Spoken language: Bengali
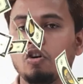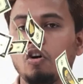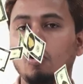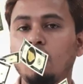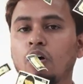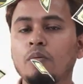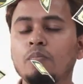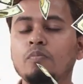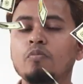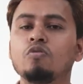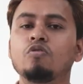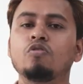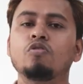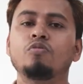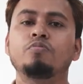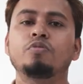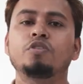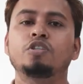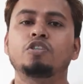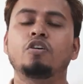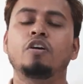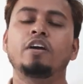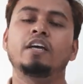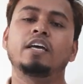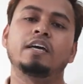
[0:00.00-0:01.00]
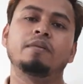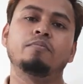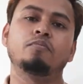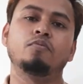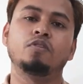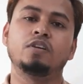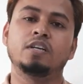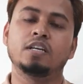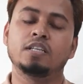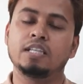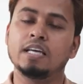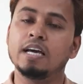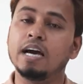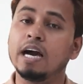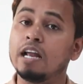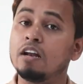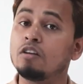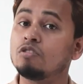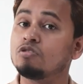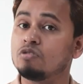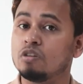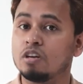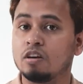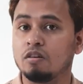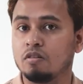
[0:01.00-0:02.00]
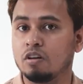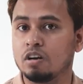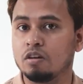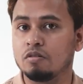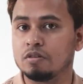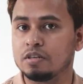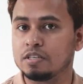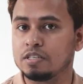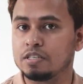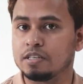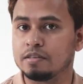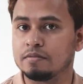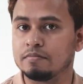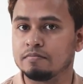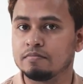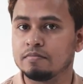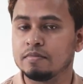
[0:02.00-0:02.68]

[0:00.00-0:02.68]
সবগুলো বিষয় এই বইটাতে আলোচনা করা হয়েছে